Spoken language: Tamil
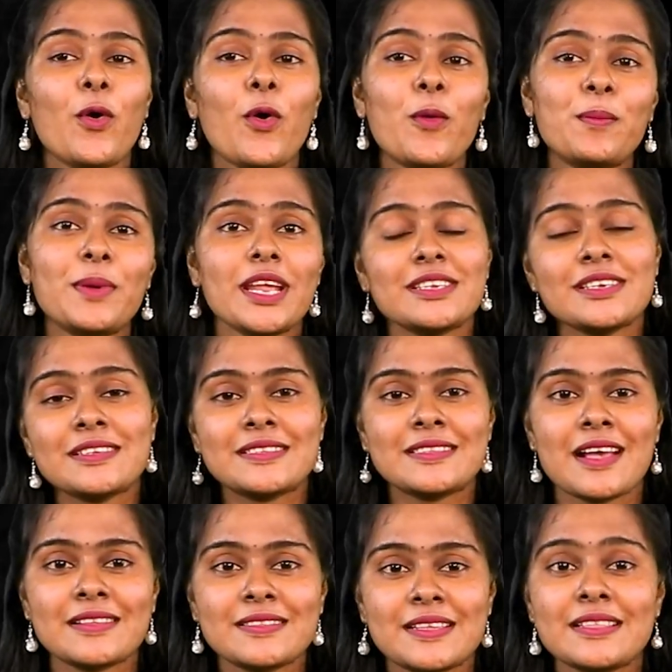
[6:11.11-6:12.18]
ஒபரேஷன்
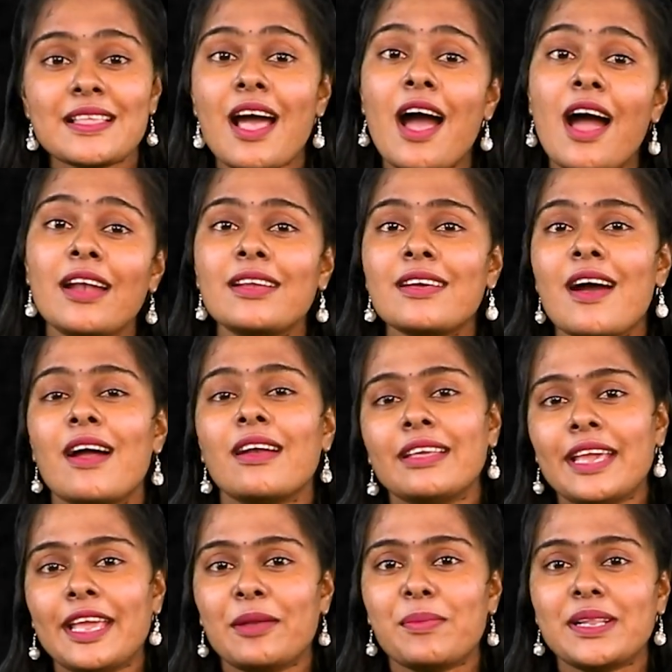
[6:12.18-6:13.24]
சக்து ஆள்காலி
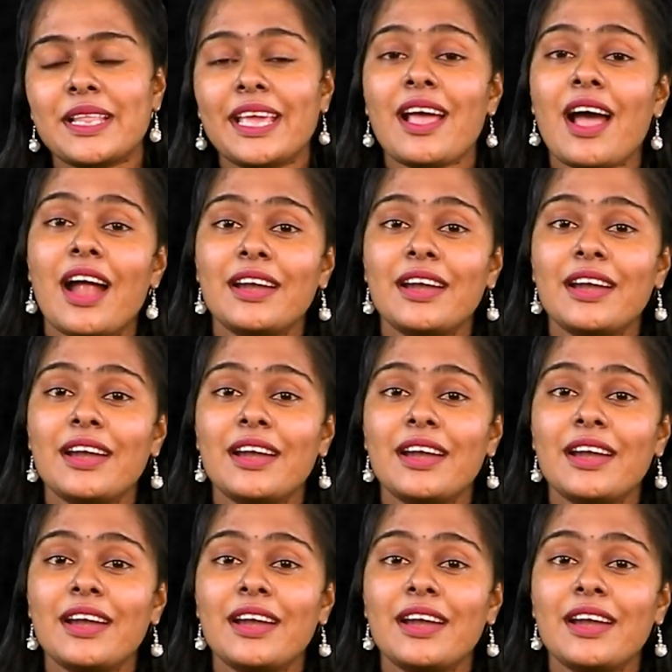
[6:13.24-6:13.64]
என்பதே